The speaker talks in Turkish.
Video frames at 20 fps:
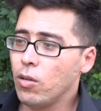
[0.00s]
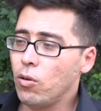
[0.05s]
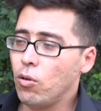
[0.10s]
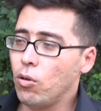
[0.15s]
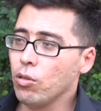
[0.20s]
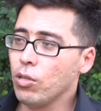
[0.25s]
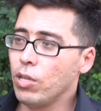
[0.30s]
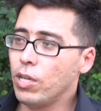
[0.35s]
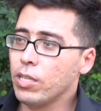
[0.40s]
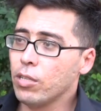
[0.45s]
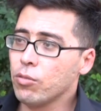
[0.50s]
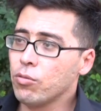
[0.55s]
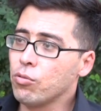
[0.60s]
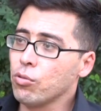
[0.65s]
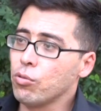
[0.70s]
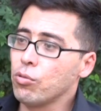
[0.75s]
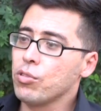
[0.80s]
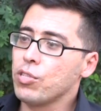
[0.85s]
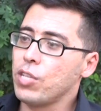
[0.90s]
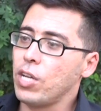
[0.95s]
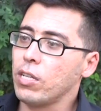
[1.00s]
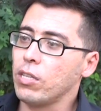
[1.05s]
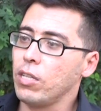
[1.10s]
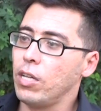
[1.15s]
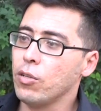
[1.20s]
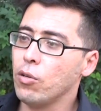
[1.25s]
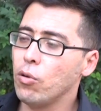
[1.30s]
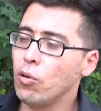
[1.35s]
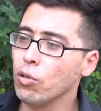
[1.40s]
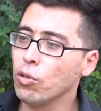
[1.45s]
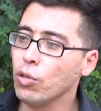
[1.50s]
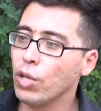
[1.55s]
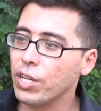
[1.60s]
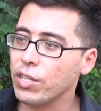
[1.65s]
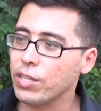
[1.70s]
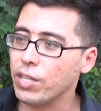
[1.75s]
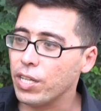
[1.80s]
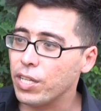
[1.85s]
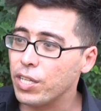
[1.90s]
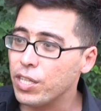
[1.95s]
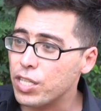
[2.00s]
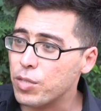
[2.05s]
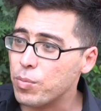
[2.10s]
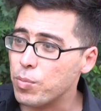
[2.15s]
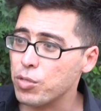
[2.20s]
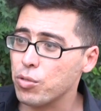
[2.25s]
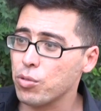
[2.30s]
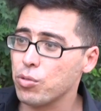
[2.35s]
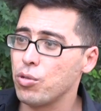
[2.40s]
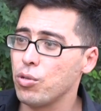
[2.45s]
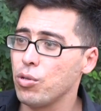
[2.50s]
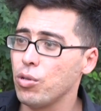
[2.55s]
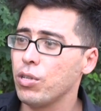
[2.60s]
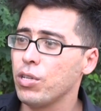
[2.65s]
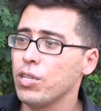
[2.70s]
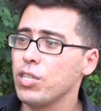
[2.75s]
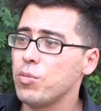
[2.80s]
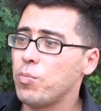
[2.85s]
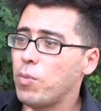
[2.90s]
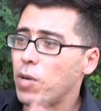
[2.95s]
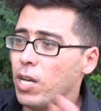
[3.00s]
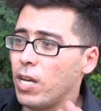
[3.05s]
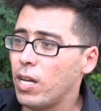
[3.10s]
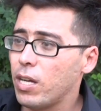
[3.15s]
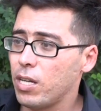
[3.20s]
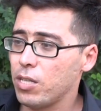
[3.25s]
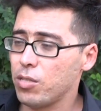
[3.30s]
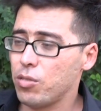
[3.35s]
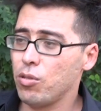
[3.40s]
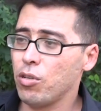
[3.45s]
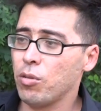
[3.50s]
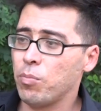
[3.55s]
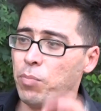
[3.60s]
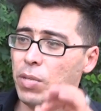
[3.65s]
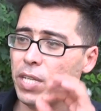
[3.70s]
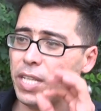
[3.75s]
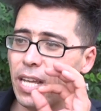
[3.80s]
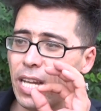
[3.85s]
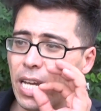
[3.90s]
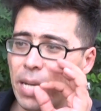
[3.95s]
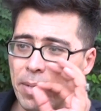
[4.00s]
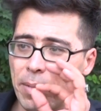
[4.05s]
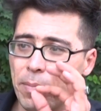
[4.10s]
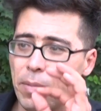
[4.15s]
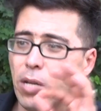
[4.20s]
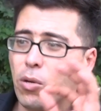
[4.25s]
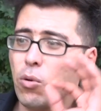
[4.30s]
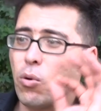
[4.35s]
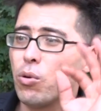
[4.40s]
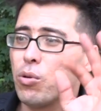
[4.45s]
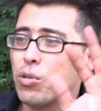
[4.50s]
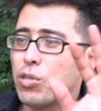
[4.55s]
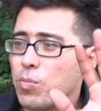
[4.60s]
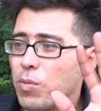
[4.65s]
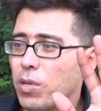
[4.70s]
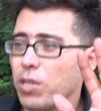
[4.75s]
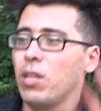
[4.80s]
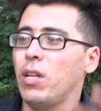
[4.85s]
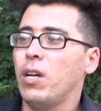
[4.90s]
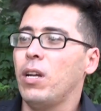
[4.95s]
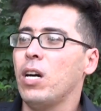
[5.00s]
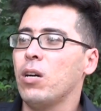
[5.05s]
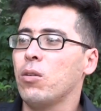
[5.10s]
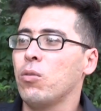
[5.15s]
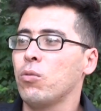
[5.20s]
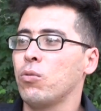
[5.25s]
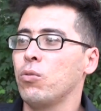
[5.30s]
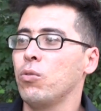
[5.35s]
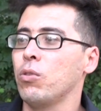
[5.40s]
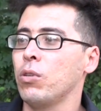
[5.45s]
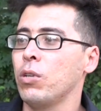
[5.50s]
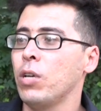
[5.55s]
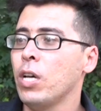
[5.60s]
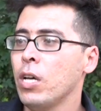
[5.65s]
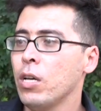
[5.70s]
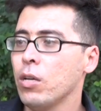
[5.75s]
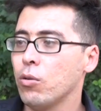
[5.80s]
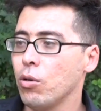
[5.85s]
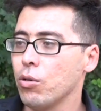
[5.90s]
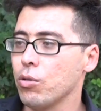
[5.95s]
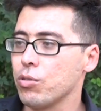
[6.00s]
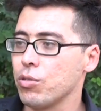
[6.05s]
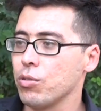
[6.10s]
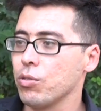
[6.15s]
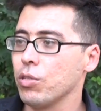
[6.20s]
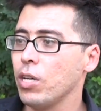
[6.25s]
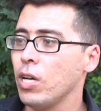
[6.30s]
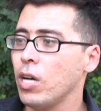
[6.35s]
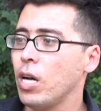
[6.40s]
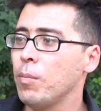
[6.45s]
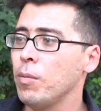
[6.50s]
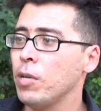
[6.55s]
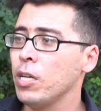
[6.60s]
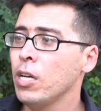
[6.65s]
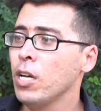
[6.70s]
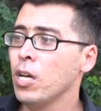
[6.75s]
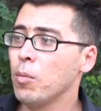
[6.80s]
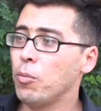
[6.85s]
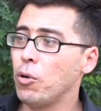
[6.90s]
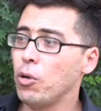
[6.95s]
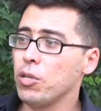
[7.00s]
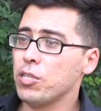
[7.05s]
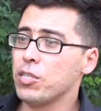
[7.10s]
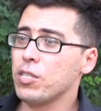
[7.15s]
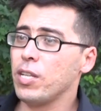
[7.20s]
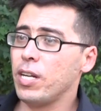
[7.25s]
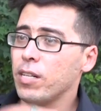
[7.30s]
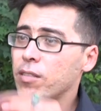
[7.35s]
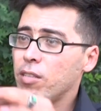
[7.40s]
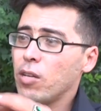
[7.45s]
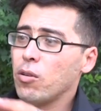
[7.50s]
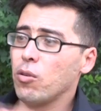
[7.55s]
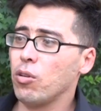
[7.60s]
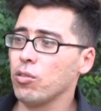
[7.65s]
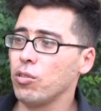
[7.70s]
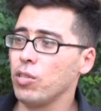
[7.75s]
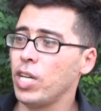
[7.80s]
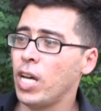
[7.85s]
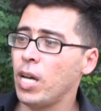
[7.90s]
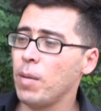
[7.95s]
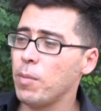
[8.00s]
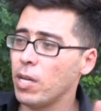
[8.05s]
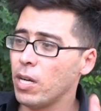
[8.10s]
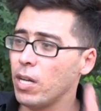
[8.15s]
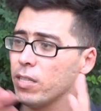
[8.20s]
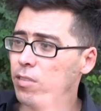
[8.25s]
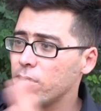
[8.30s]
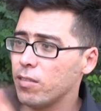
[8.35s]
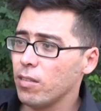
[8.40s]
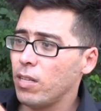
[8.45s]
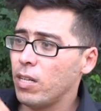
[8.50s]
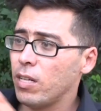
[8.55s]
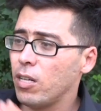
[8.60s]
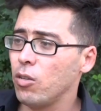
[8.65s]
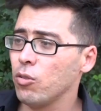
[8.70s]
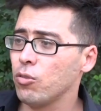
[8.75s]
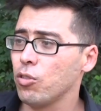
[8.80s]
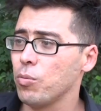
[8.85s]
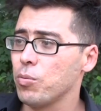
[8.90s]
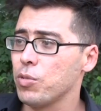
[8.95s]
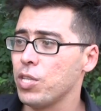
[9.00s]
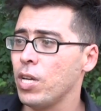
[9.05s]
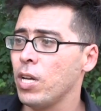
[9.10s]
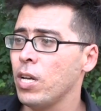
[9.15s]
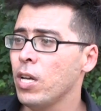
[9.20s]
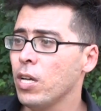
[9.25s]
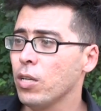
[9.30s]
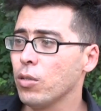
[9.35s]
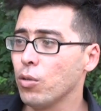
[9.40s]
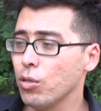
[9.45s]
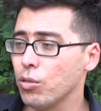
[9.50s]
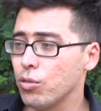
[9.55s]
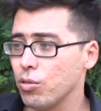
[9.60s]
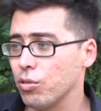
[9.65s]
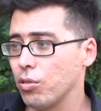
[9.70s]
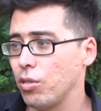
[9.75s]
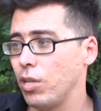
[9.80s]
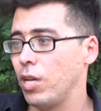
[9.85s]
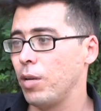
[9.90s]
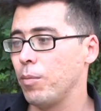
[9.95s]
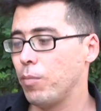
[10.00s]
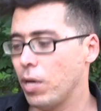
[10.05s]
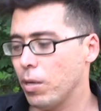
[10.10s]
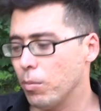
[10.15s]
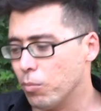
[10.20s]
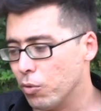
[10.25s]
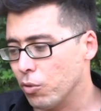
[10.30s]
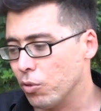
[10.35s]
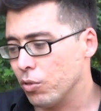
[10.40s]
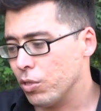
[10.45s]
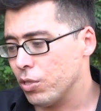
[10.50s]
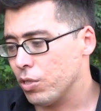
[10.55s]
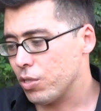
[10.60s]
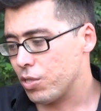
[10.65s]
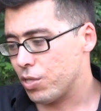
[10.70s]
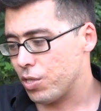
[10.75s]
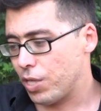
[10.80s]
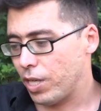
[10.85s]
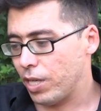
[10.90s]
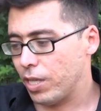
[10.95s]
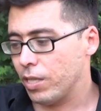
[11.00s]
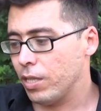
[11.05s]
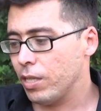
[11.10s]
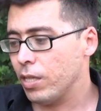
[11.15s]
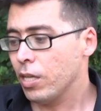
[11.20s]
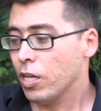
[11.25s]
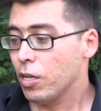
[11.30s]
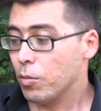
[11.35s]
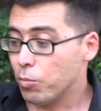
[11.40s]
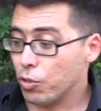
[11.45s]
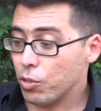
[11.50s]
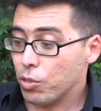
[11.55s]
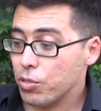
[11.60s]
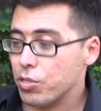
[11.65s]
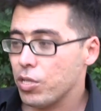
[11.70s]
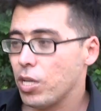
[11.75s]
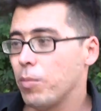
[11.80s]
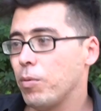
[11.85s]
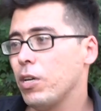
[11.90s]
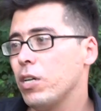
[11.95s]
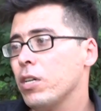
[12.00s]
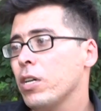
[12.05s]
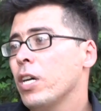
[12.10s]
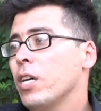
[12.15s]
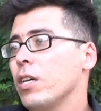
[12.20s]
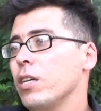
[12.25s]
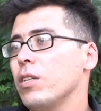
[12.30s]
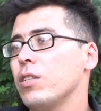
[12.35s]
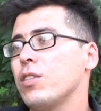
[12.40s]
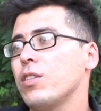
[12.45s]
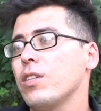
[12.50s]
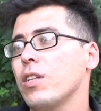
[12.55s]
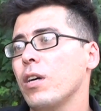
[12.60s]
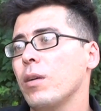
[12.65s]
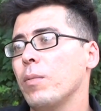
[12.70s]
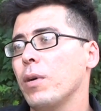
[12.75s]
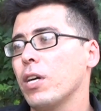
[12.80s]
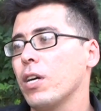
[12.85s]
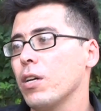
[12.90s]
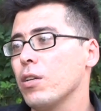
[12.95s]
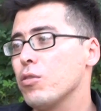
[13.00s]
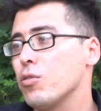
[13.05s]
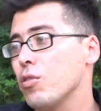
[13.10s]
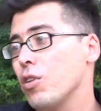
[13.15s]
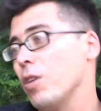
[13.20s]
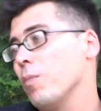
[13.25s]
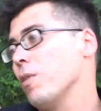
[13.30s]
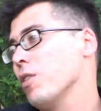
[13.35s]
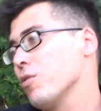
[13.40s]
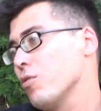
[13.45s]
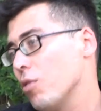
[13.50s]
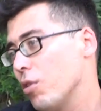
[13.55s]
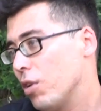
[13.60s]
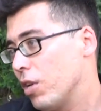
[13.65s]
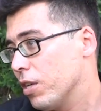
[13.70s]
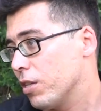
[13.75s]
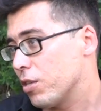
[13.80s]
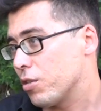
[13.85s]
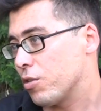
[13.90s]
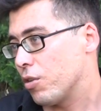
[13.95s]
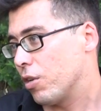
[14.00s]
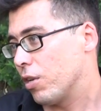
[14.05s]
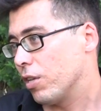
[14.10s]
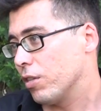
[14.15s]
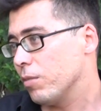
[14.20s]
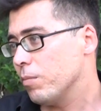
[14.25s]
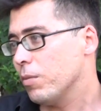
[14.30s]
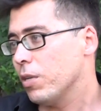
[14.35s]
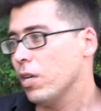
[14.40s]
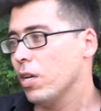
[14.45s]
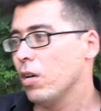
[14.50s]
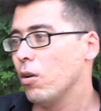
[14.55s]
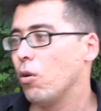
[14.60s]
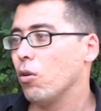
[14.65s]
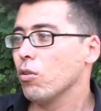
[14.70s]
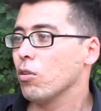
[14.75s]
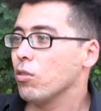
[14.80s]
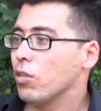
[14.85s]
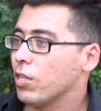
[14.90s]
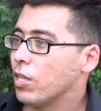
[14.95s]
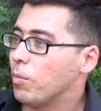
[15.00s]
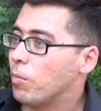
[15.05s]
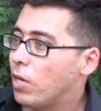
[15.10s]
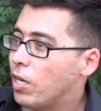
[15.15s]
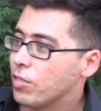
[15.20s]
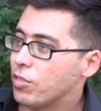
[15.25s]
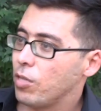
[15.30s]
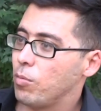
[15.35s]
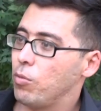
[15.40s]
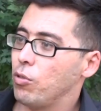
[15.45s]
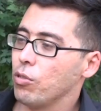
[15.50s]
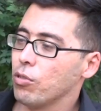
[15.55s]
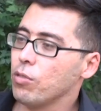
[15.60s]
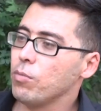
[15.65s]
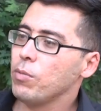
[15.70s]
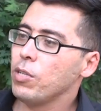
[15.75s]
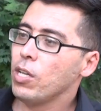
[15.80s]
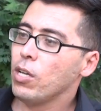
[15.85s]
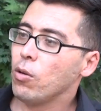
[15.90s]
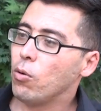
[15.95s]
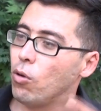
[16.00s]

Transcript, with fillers: Onlar da tutuklu saklanıyor. Onların da hiçbir suçu yok, hiçbir alakası yok. Bir kelime bile konuşmadılar hak hukuku konusunda ama polisler terör diye hemen attılar otobüse götürdüler. Ben bunu şeyini bir gün sabah İçişler Bakanı Süleyman Soylu'ya da söyledim. Onunla da muhatap oldum.